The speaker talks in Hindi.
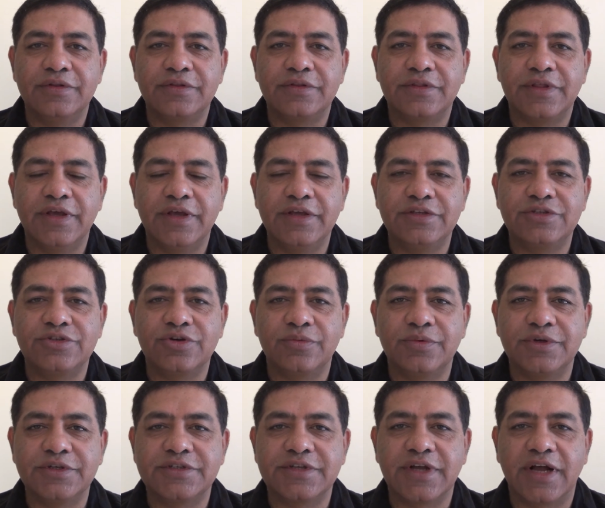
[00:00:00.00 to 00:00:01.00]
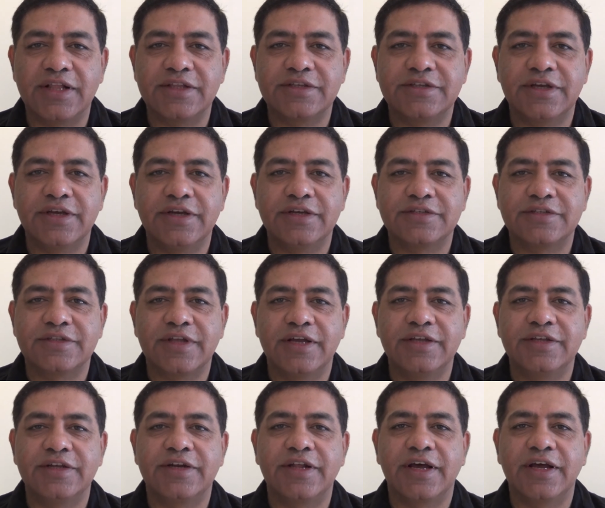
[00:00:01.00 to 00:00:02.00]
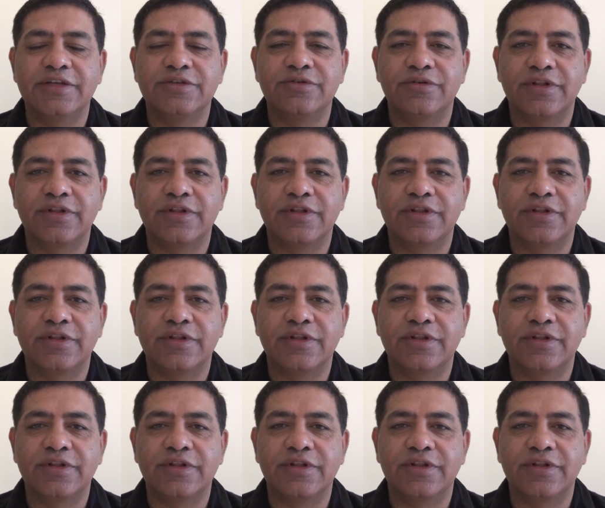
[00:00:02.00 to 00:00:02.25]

तेईस चौबीस साल से सताईस अट्ठाईस